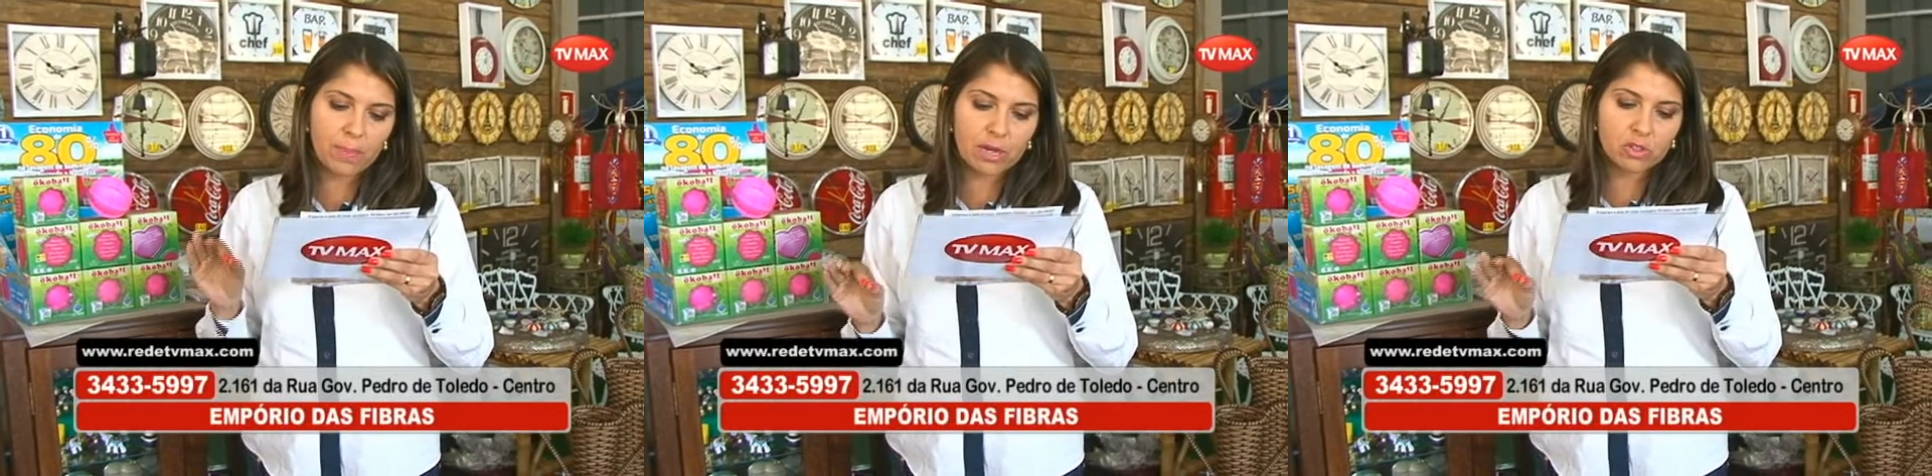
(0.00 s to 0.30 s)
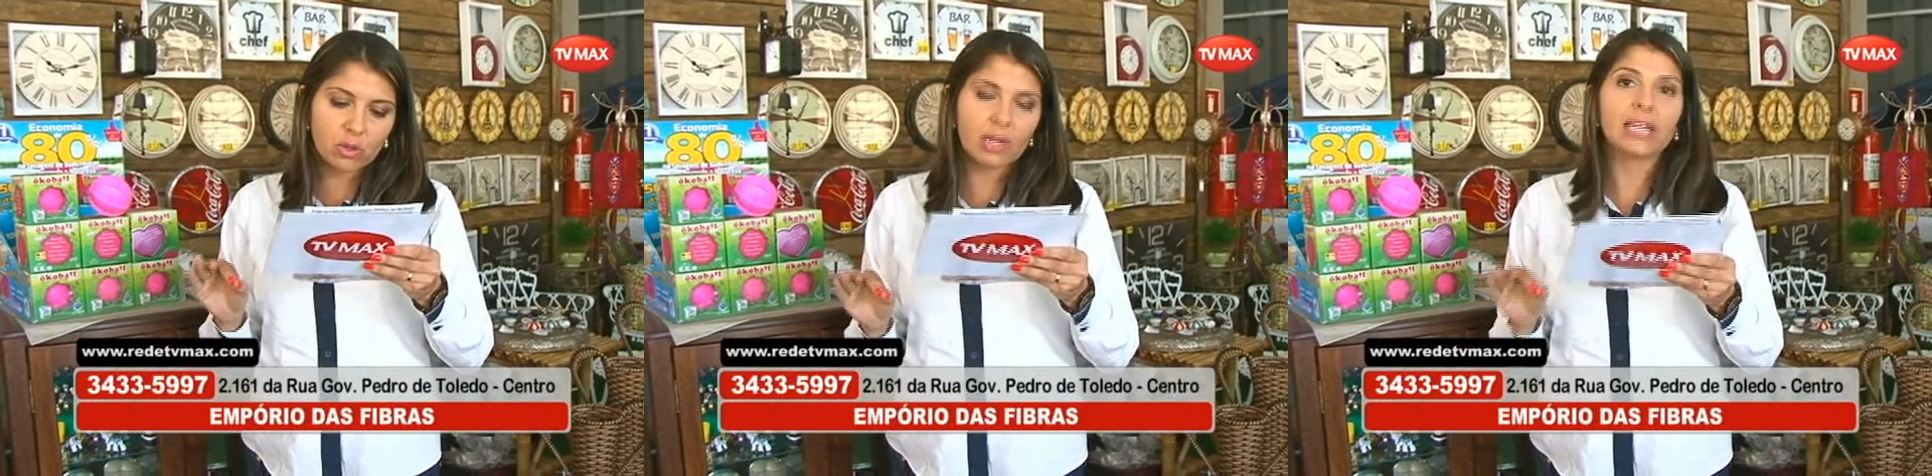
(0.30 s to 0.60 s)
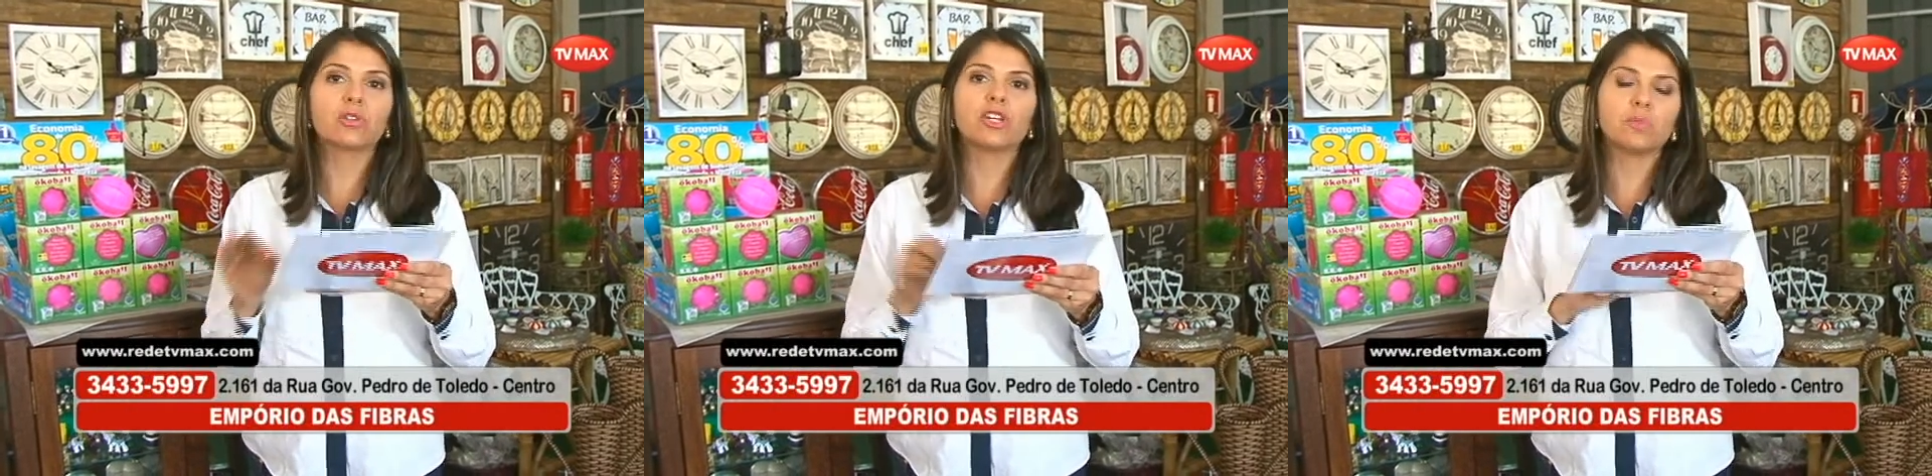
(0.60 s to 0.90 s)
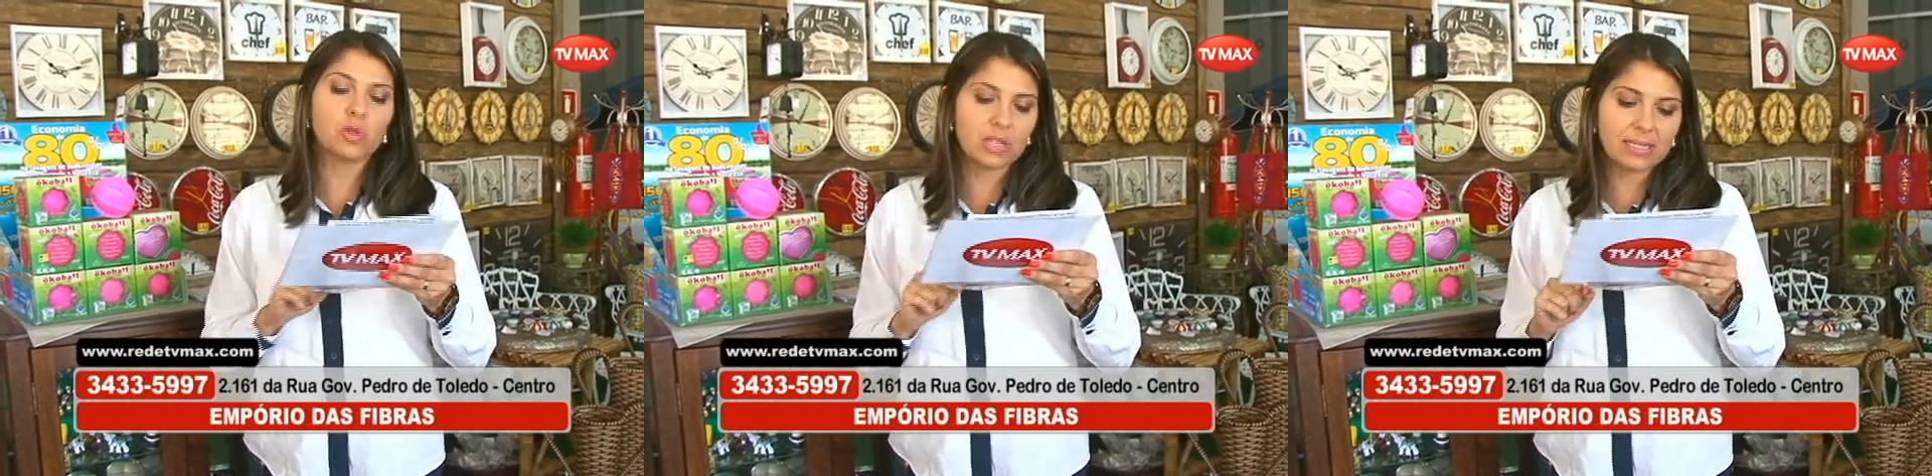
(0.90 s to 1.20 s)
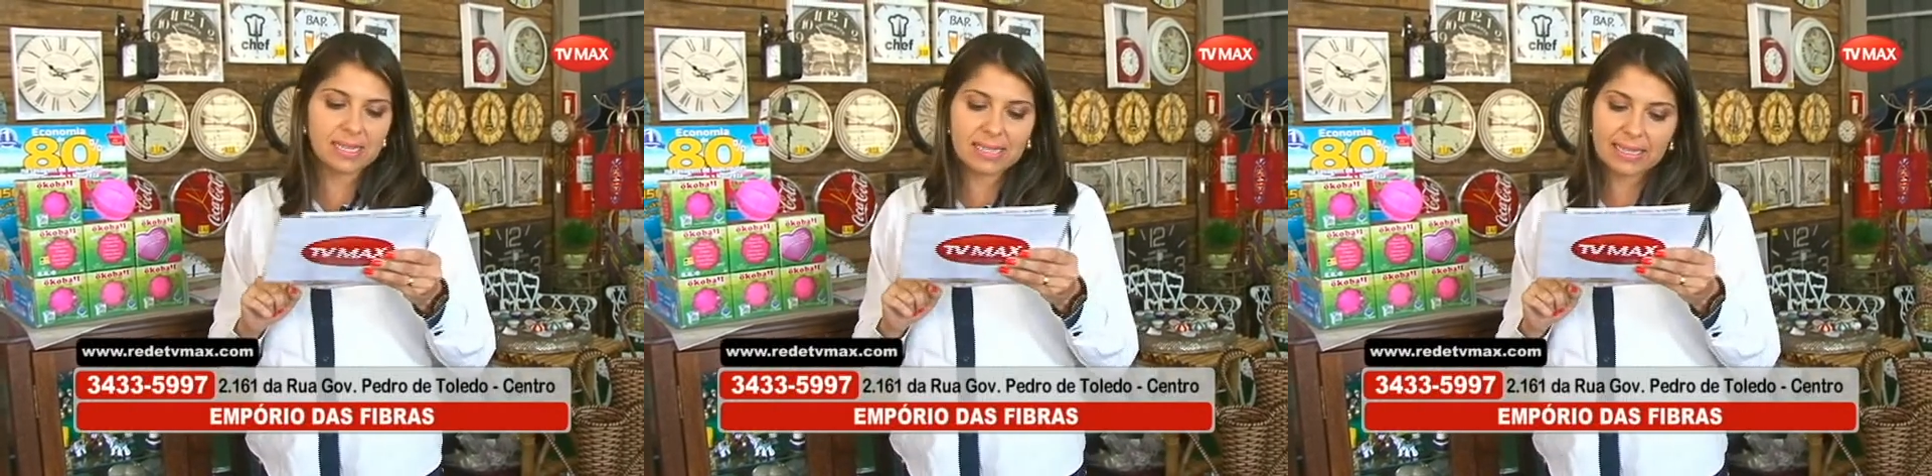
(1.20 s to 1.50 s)
Pedro de Toledo
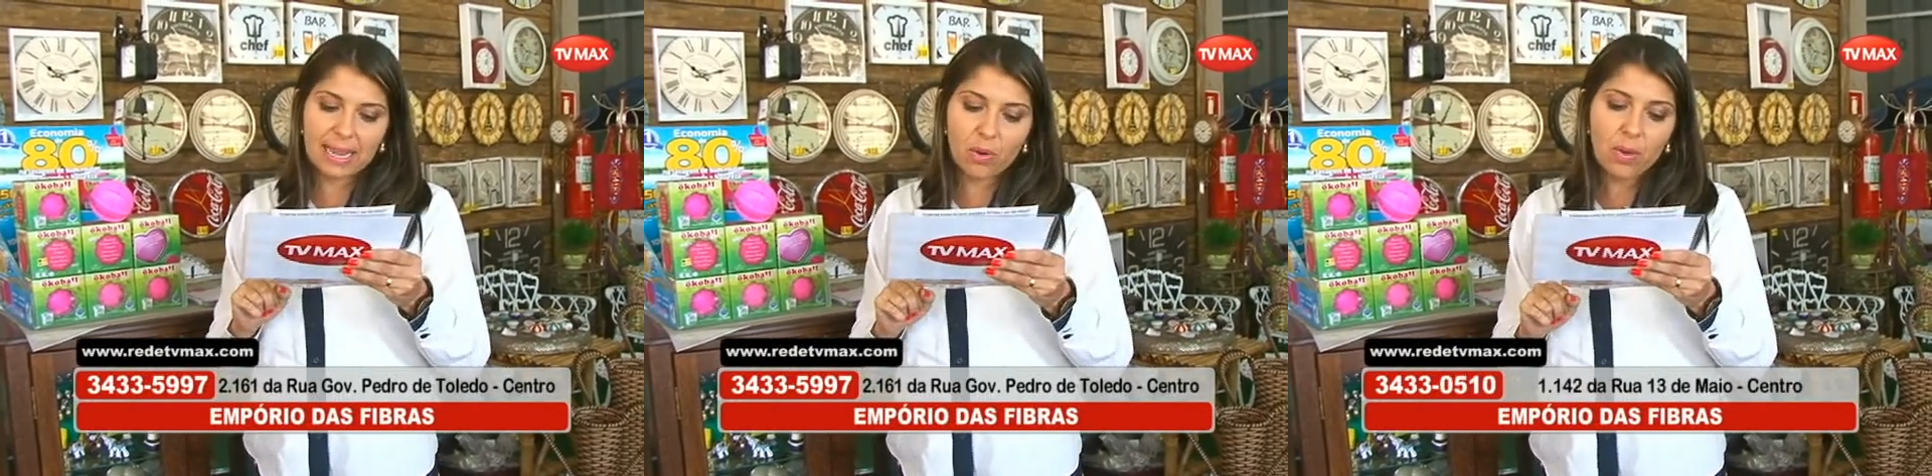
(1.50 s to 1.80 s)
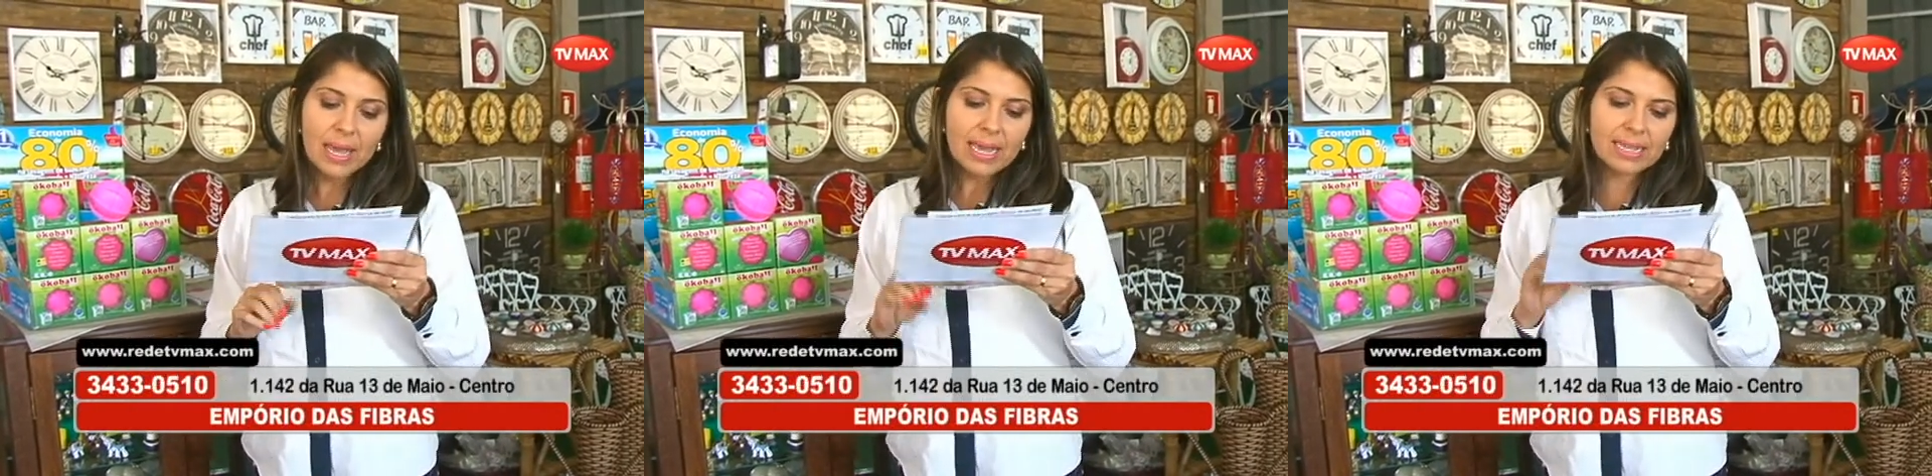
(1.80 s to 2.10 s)
2161